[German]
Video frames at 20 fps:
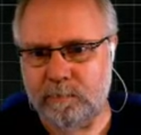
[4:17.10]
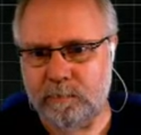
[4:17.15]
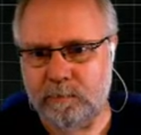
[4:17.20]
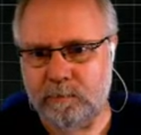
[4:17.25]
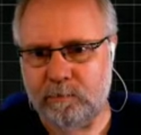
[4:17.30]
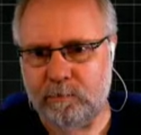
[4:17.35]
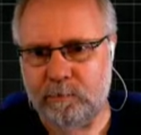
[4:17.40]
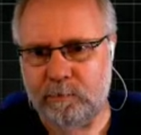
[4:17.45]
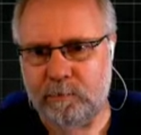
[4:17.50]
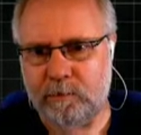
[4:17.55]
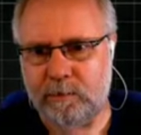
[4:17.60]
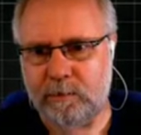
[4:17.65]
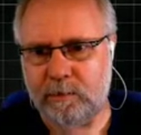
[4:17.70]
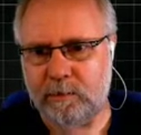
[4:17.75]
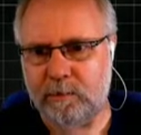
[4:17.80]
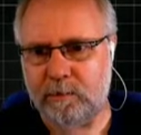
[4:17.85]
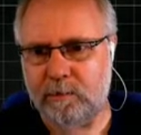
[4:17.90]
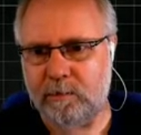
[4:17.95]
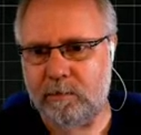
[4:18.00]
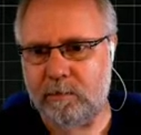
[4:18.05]

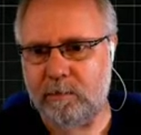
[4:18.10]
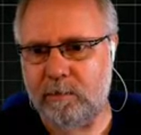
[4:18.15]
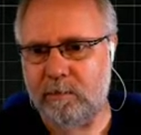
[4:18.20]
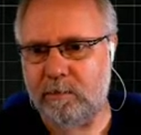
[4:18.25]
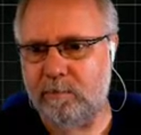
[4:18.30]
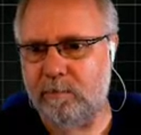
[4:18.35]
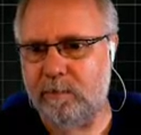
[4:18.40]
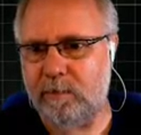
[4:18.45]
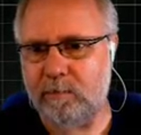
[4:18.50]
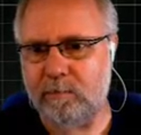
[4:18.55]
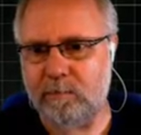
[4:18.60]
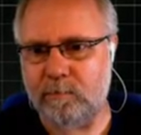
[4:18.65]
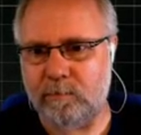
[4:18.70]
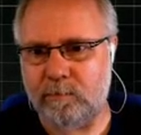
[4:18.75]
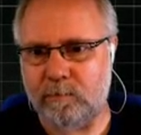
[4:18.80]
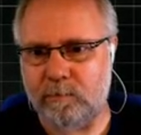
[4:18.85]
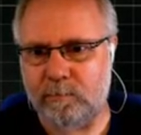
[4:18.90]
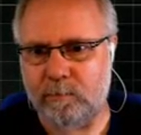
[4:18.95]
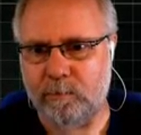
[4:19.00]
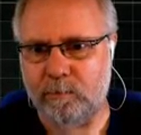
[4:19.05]
Koordinaten in
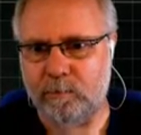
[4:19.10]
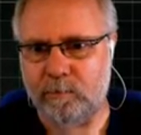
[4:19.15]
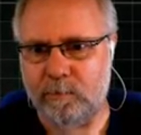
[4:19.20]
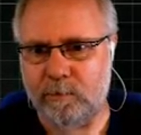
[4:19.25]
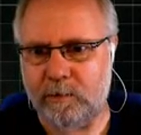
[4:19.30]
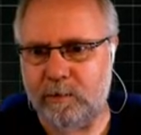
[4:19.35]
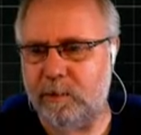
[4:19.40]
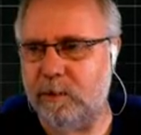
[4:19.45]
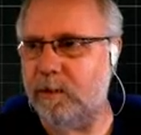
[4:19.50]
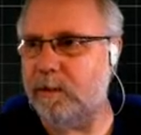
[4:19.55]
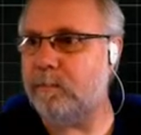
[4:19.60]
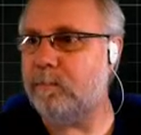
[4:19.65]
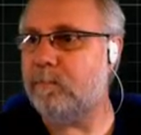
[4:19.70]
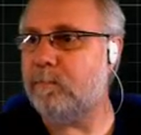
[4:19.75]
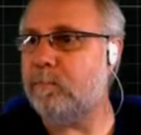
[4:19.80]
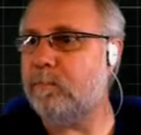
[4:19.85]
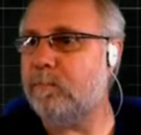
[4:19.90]
Navigationscomputer eingeben.